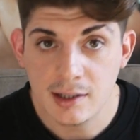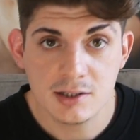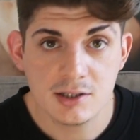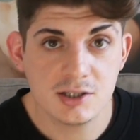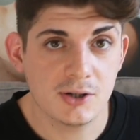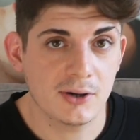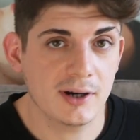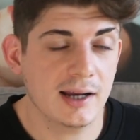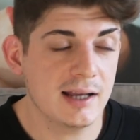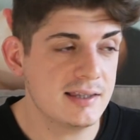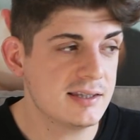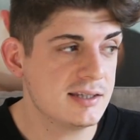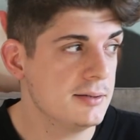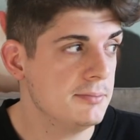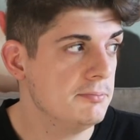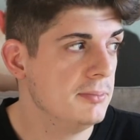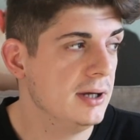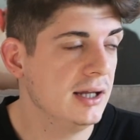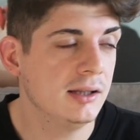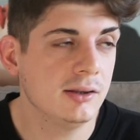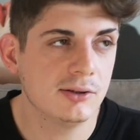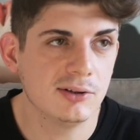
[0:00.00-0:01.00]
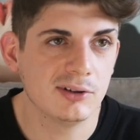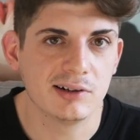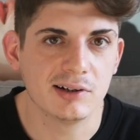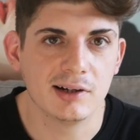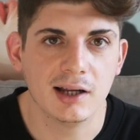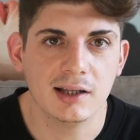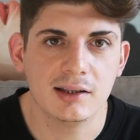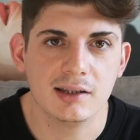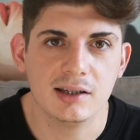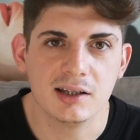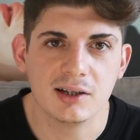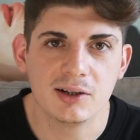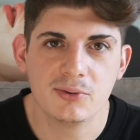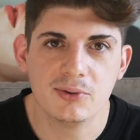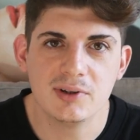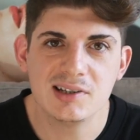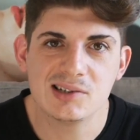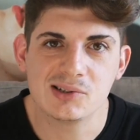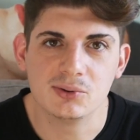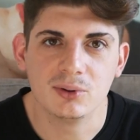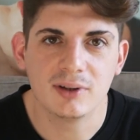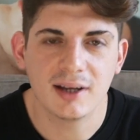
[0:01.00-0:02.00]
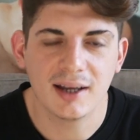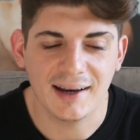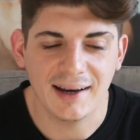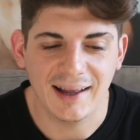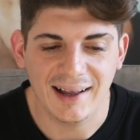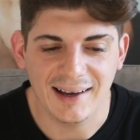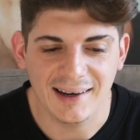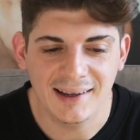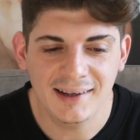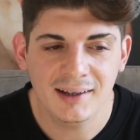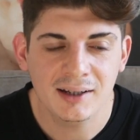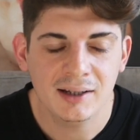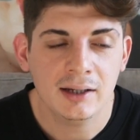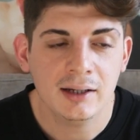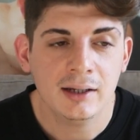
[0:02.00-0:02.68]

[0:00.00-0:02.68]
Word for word: Ciao ragazzi, bentornati qui sul canale.